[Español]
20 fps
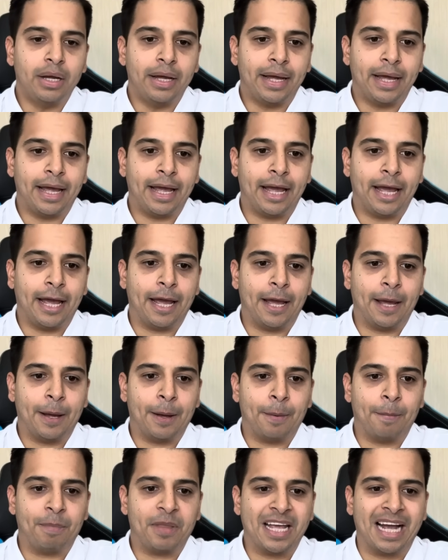
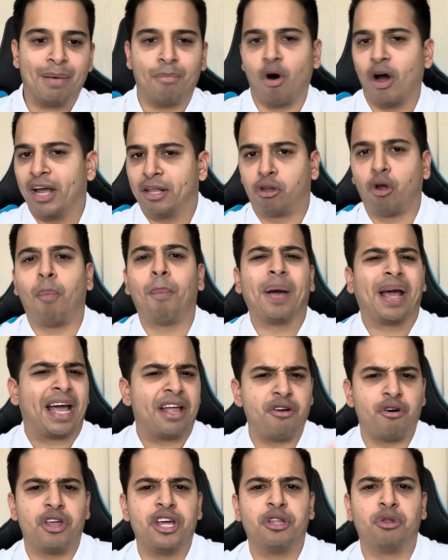eh, digamos, estos
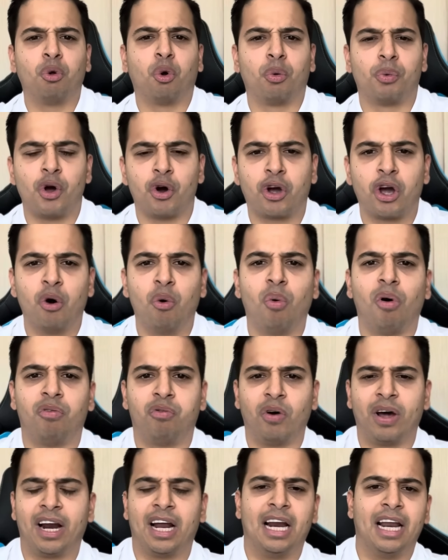pequeños disturbios que hubo
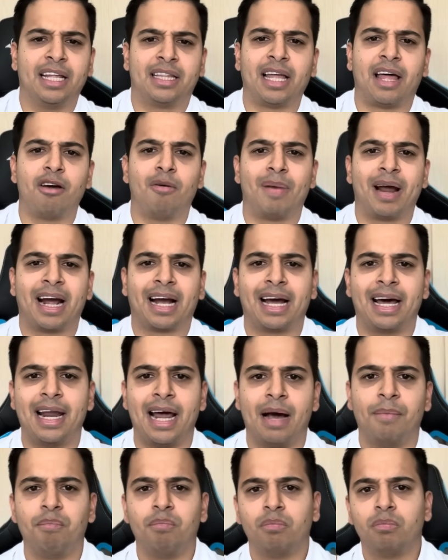fuera del Estadio
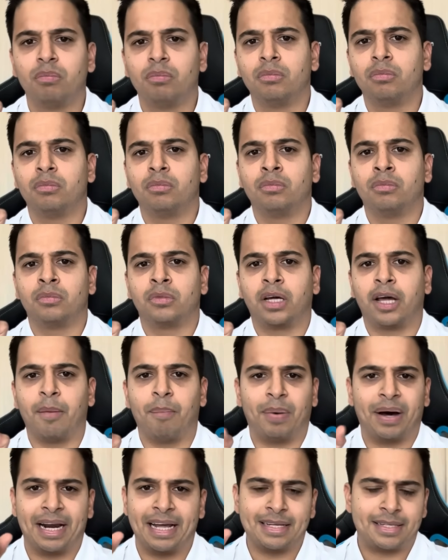Maracaná, que
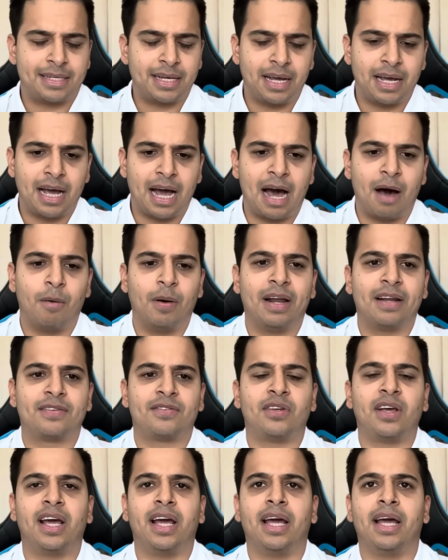parece
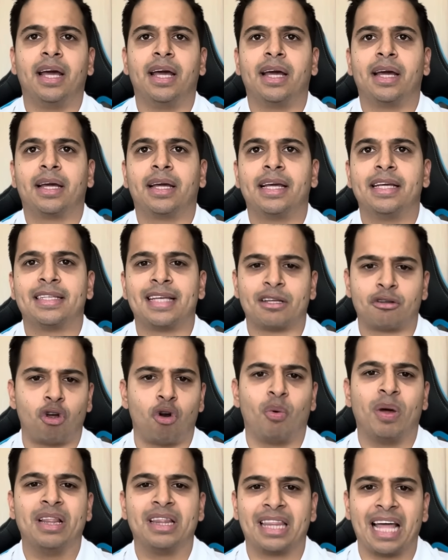haberse quizás
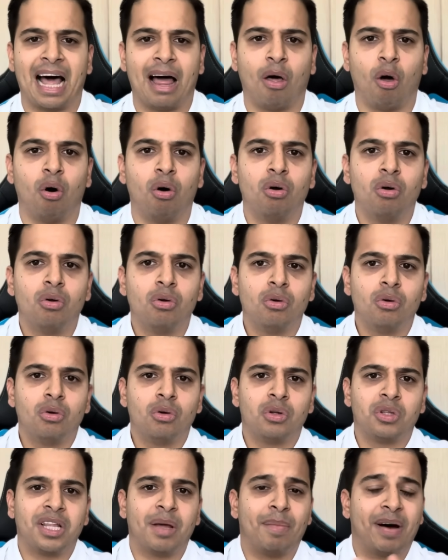solventado
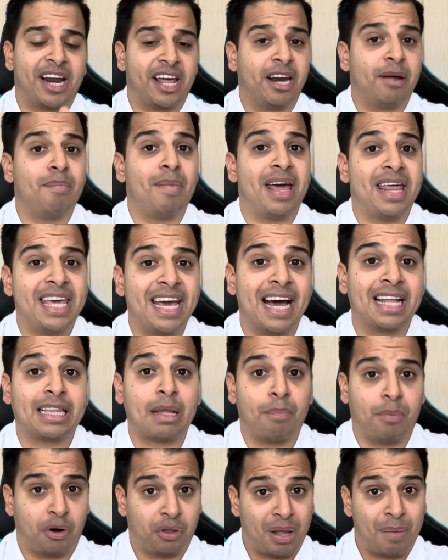de manera
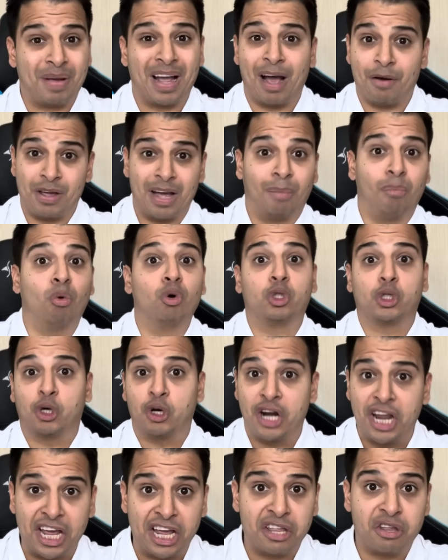inmediata, pero también había muchos
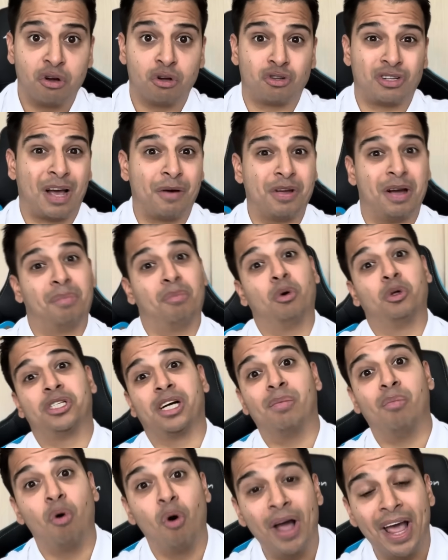niños, había
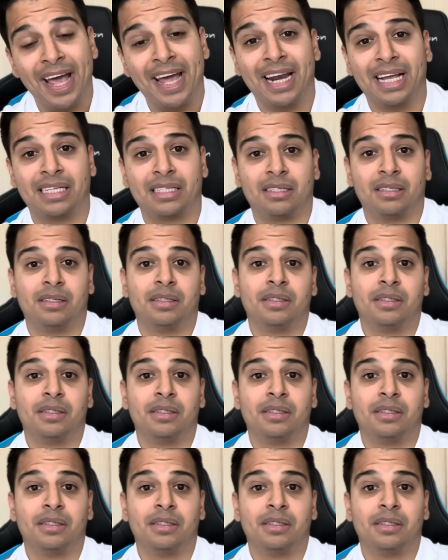muchas mujeres,